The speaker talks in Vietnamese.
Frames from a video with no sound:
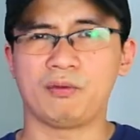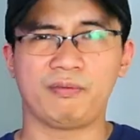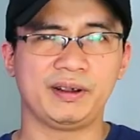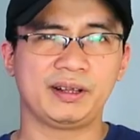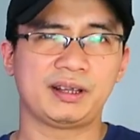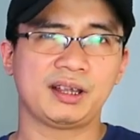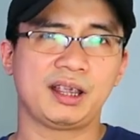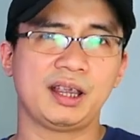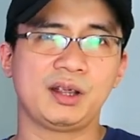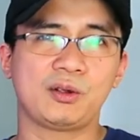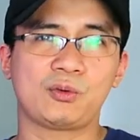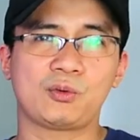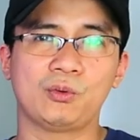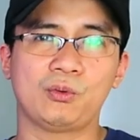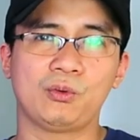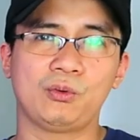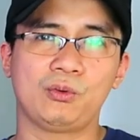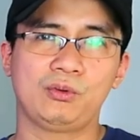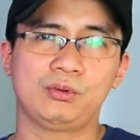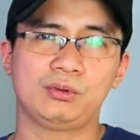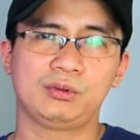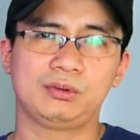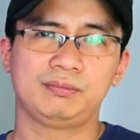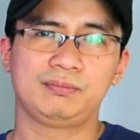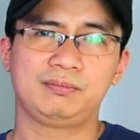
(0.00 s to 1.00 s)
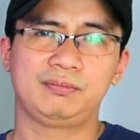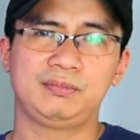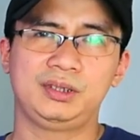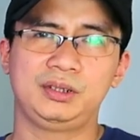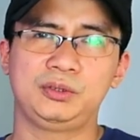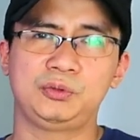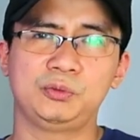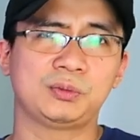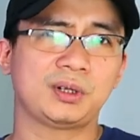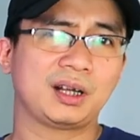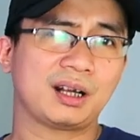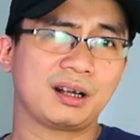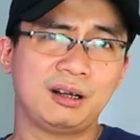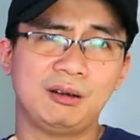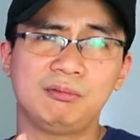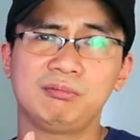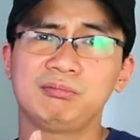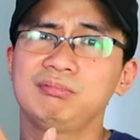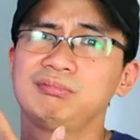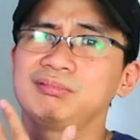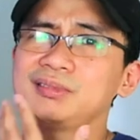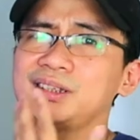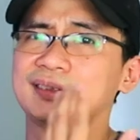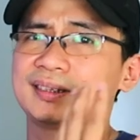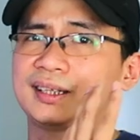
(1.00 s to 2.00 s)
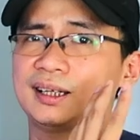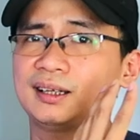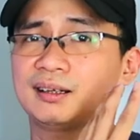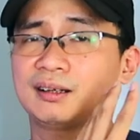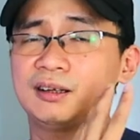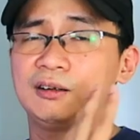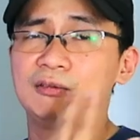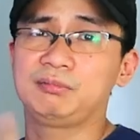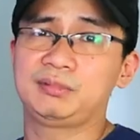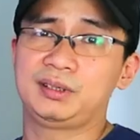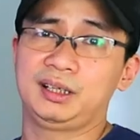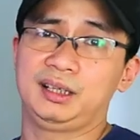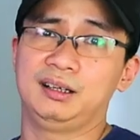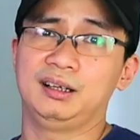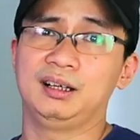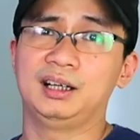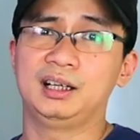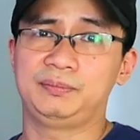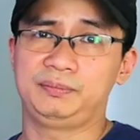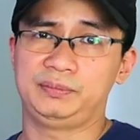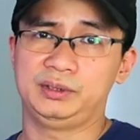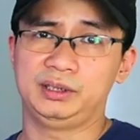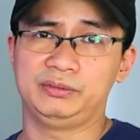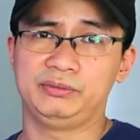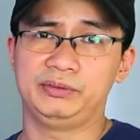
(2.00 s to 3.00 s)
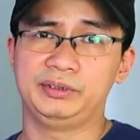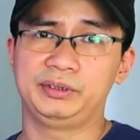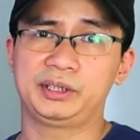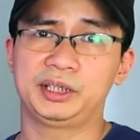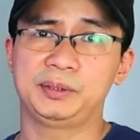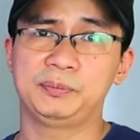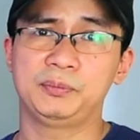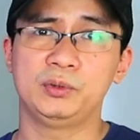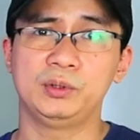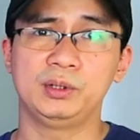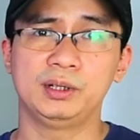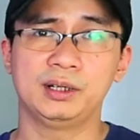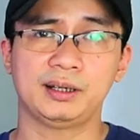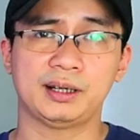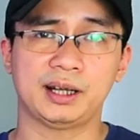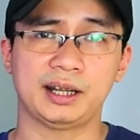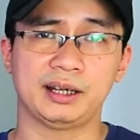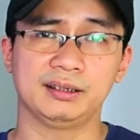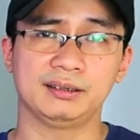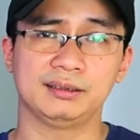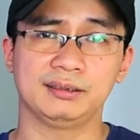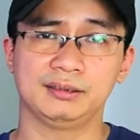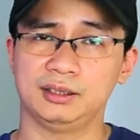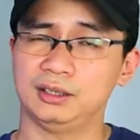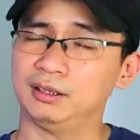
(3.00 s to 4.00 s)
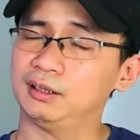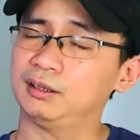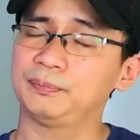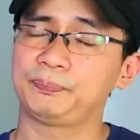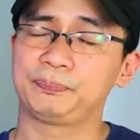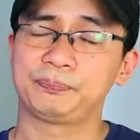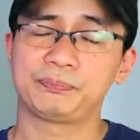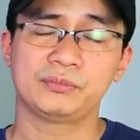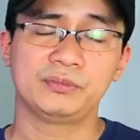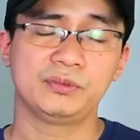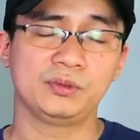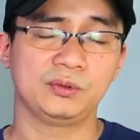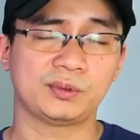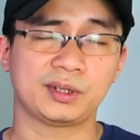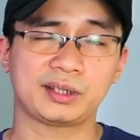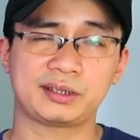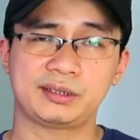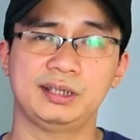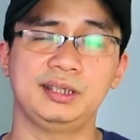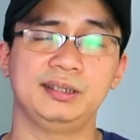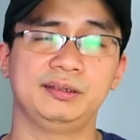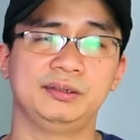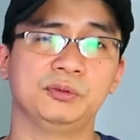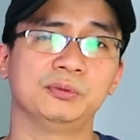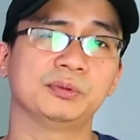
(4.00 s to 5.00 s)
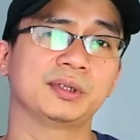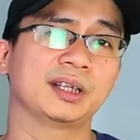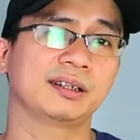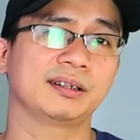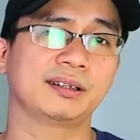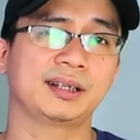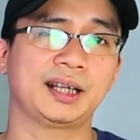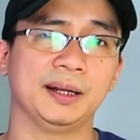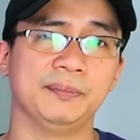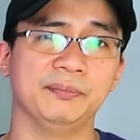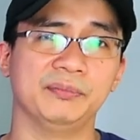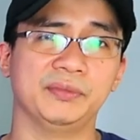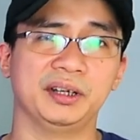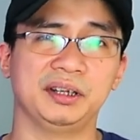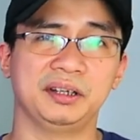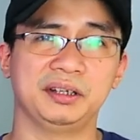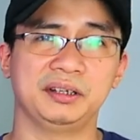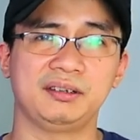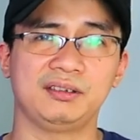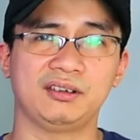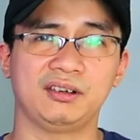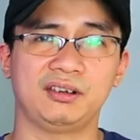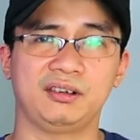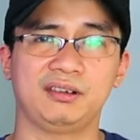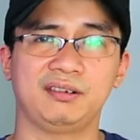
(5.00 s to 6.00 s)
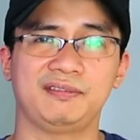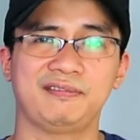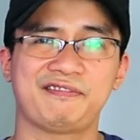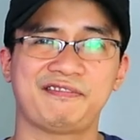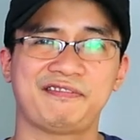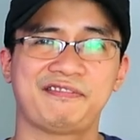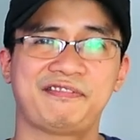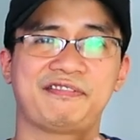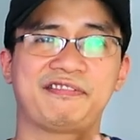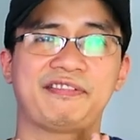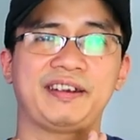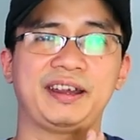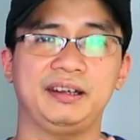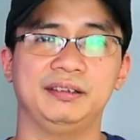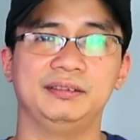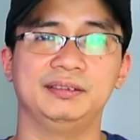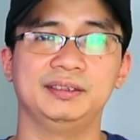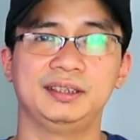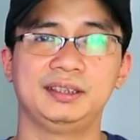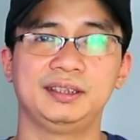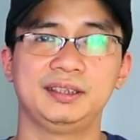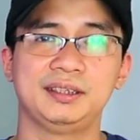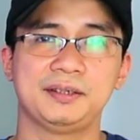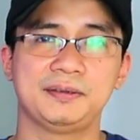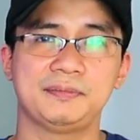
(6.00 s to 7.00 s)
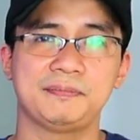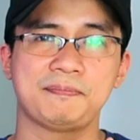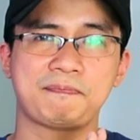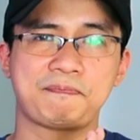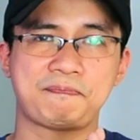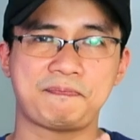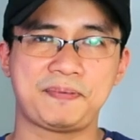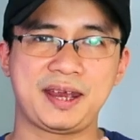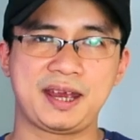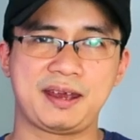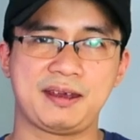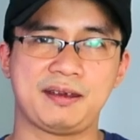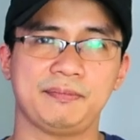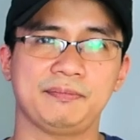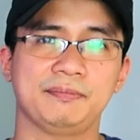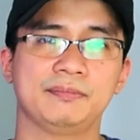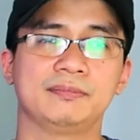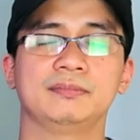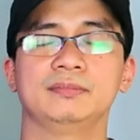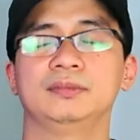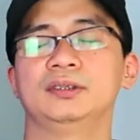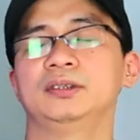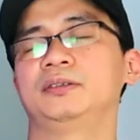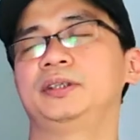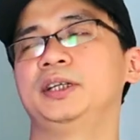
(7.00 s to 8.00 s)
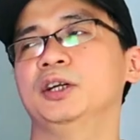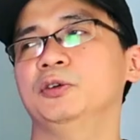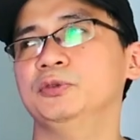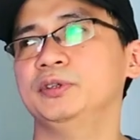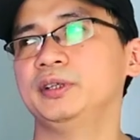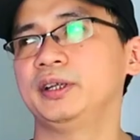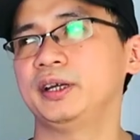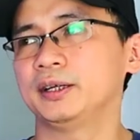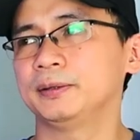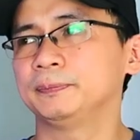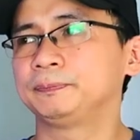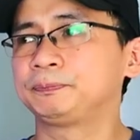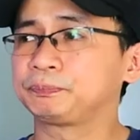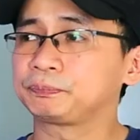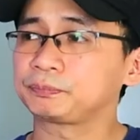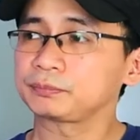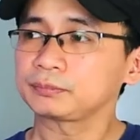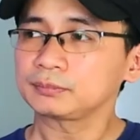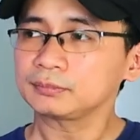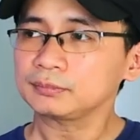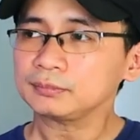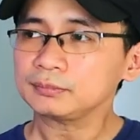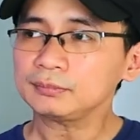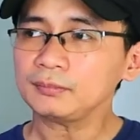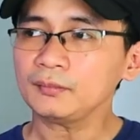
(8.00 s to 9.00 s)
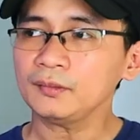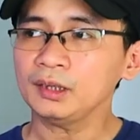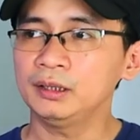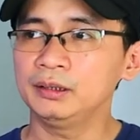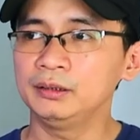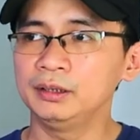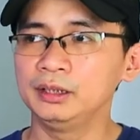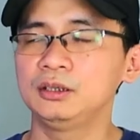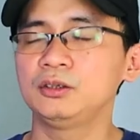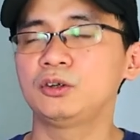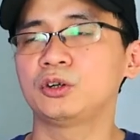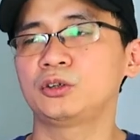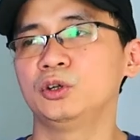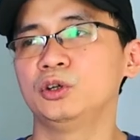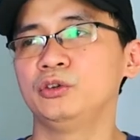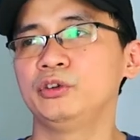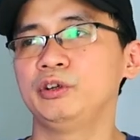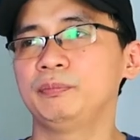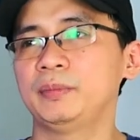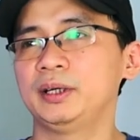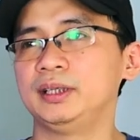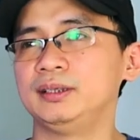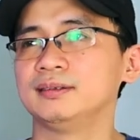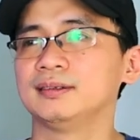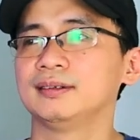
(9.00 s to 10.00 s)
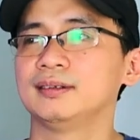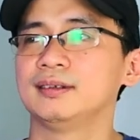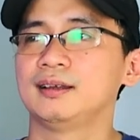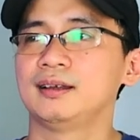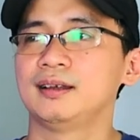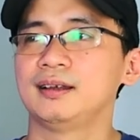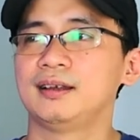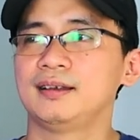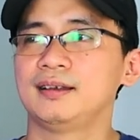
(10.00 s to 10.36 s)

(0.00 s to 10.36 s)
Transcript: thuộc về thế hệ cũ thì chúng ta không chắc chắn là không thể hợp được với cái mùi hương này đó chúng ta xịt chúng ta sẽ cảm thấy nó fail kiểu như thế nhưng còn đối với mình